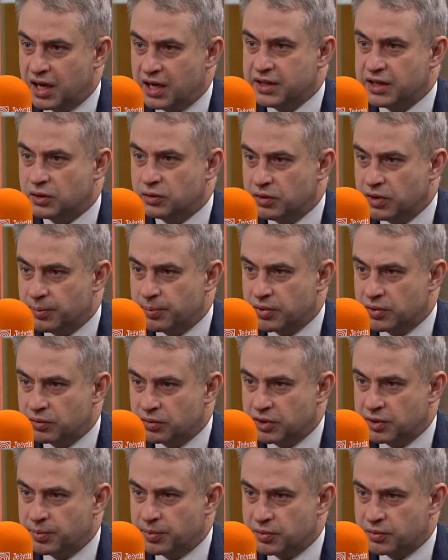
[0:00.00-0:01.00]
a niektóre
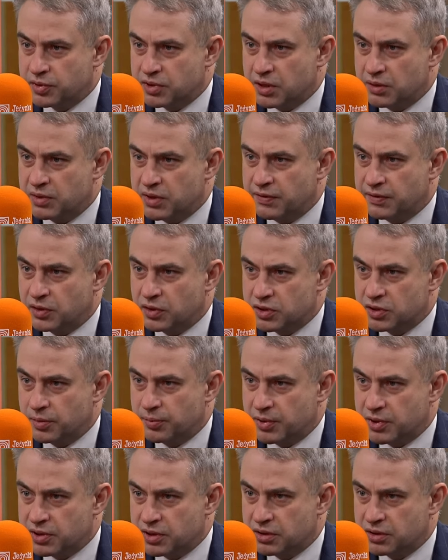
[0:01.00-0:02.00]
produkty podróżały nawet o
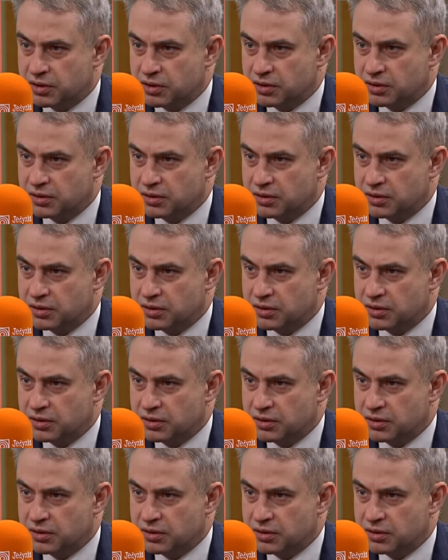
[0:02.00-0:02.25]
100%.